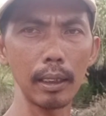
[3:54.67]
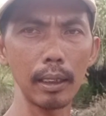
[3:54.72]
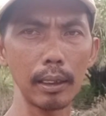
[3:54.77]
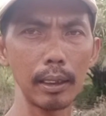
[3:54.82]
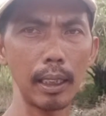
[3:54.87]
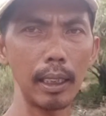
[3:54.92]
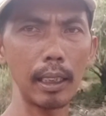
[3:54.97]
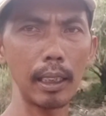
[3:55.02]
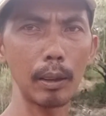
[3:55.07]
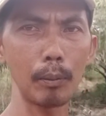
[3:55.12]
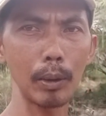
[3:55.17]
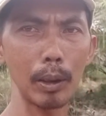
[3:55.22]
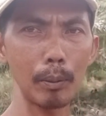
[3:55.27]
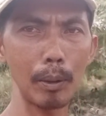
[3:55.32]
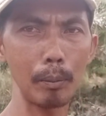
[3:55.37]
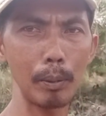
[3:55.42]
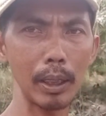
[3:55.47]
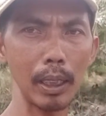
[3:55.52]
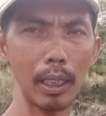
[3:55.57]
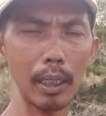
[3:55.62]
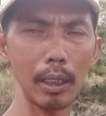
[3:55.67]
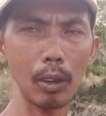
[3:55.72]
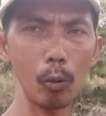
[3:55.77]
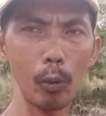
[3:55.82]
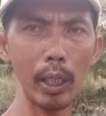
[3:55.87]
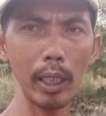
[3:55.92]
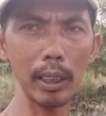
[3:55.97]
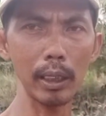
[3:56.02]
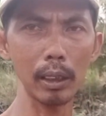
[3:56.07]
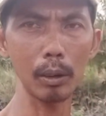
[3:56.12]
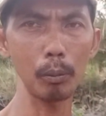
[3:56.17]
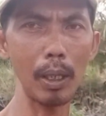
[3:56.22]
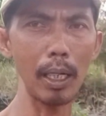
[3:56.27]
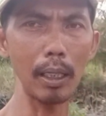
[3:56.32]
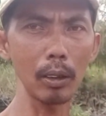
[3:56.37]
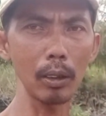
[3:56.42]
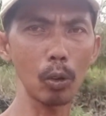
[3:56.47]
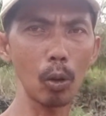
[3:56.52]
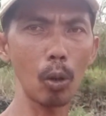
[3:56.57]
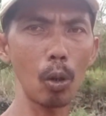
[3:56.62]
Jadi teman-teman bisa request,
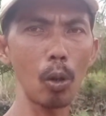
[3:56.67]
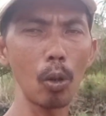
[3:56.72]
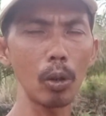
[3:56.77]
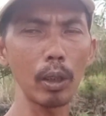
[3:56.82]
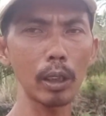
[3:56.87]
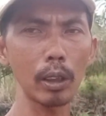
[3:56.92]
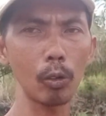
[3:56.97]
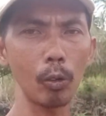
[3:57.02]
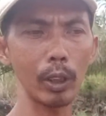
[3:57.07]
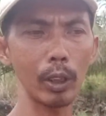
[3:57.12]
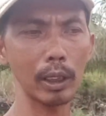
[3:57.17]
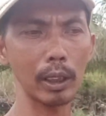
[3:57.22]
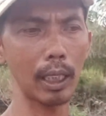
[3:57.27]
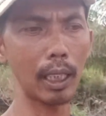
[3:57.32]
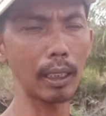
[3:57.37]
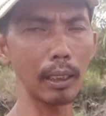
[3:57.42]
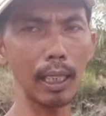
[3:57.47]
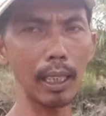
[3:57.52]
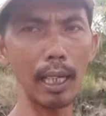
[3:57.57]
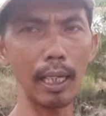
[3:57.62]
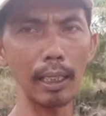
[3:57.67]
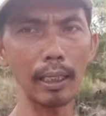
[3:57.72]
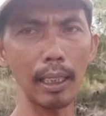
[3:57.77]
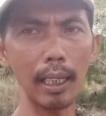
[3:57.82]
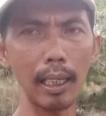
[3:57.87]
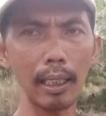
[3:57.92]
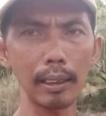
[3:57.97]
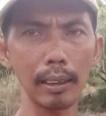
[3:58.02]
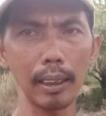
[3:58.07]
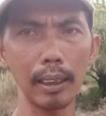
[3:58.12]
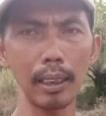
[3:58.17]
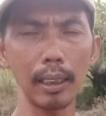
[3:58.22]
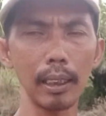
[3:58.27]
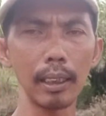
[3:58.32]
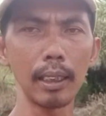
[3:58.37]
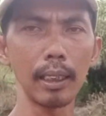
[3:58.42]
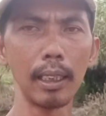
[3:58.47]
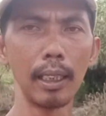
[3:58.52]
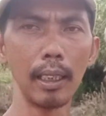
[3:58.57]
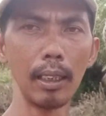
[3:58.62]
Bang tolong requestkan lahan-lahan ini.
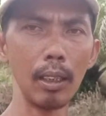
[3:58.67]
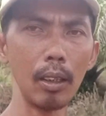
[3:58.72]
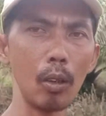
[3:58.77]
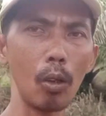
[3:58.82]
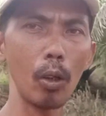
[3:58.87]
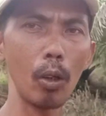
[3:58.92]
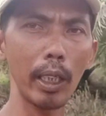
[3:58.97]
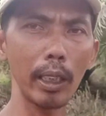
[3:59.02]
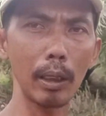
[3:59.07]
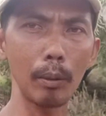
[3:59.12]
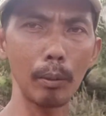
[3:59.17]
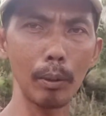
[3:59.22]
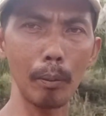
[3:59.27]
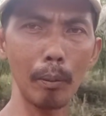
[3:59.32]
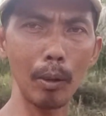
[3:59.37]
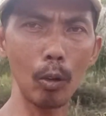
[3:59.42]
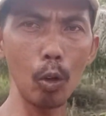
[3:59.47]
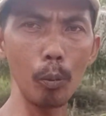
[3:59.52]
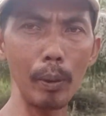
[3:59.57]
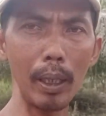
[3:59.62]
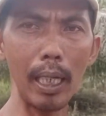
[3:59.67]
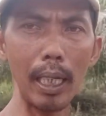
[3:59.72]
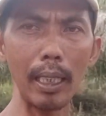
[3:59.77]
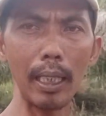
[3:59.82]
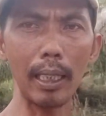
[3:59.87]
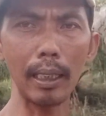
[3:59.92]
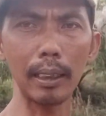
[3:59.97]
Oke teman-temanku, bila ada